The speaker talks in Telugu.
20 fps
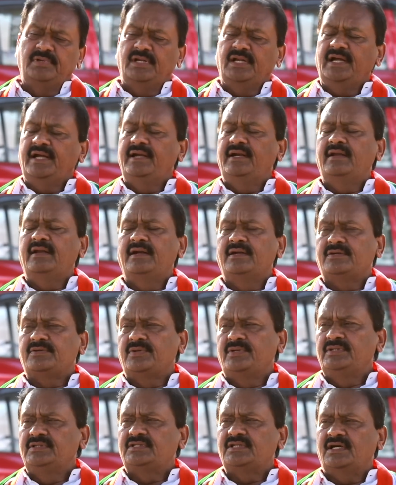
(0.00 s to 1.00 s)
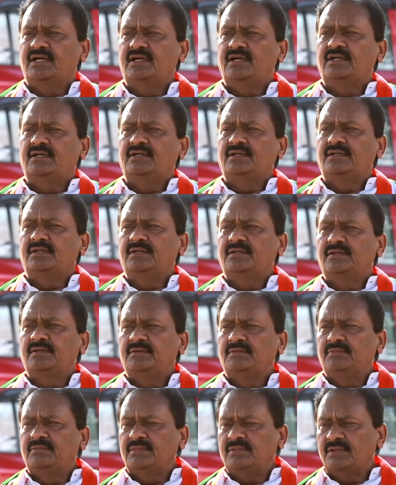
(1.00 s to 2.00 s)
ల్యాండ్ లాడ్కు ఇంత
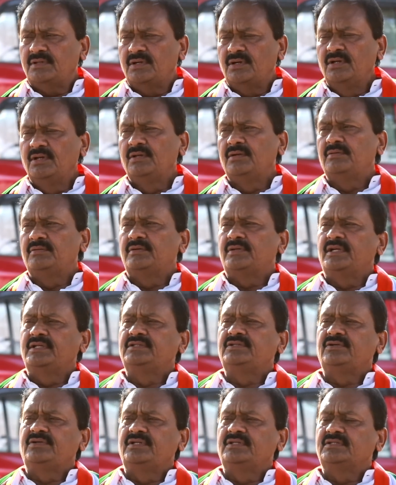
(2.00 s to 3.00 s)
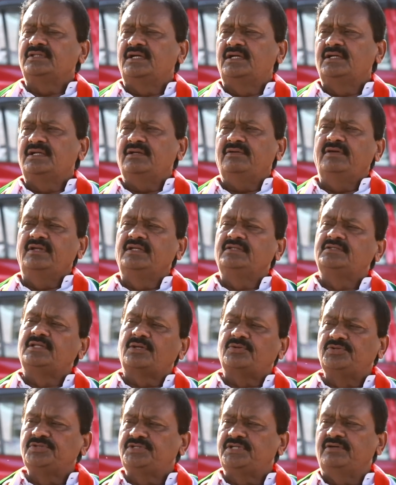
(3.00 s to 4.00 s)
కౌలు రైతుకి ఇంత అంటే
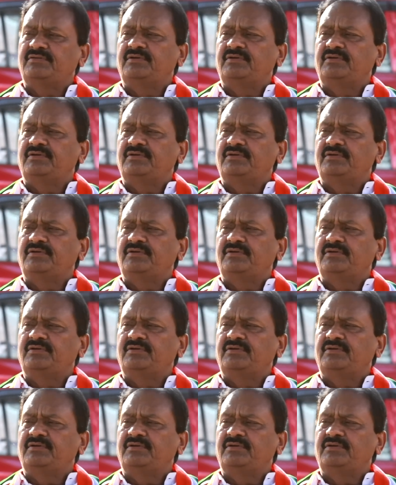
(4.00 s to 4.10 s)
వాళ్ళిద్దరు